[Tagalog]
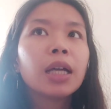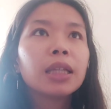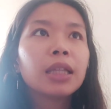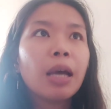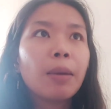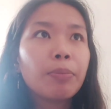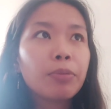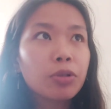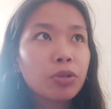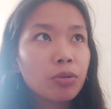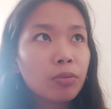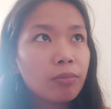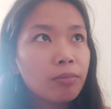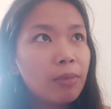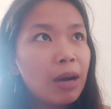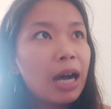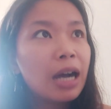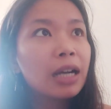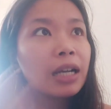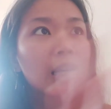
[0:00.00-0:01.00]
Tapos, yung
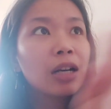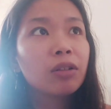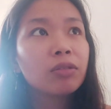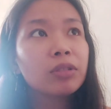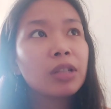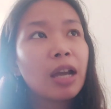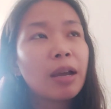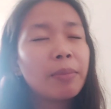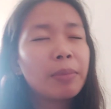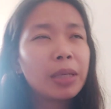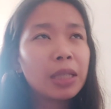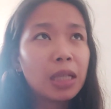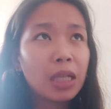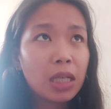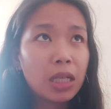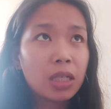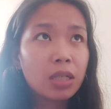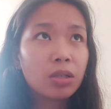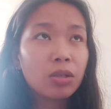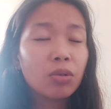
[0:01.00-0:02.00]
background namin
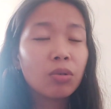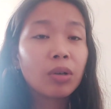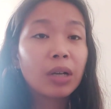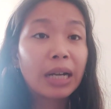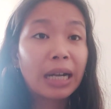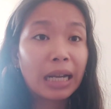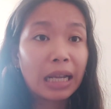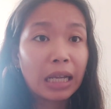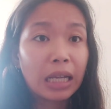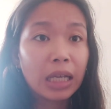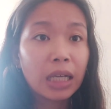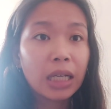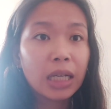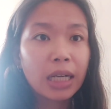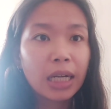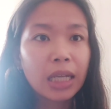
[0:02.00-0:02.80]
is yung ring.